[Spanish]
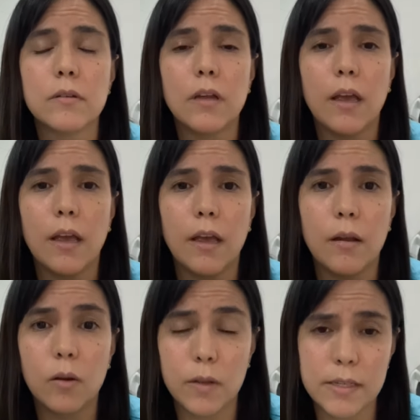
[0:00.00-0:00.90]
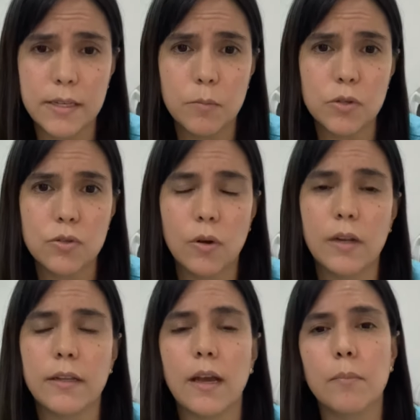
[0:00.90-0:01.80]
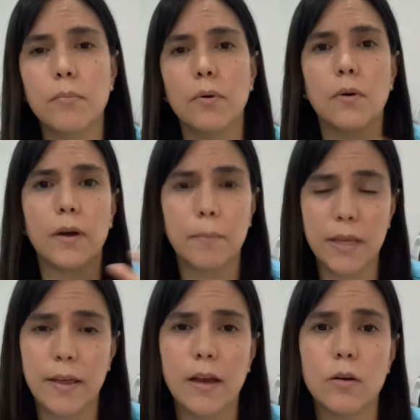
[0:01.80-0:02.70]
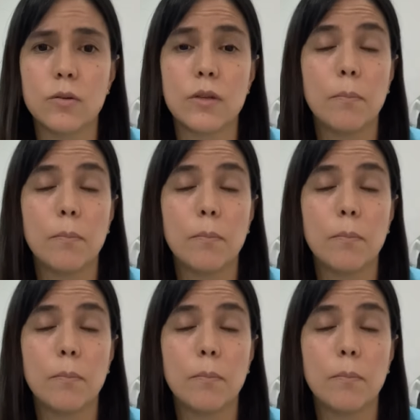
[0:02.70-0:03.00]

eh, lo decimos todo el tiempo en videos,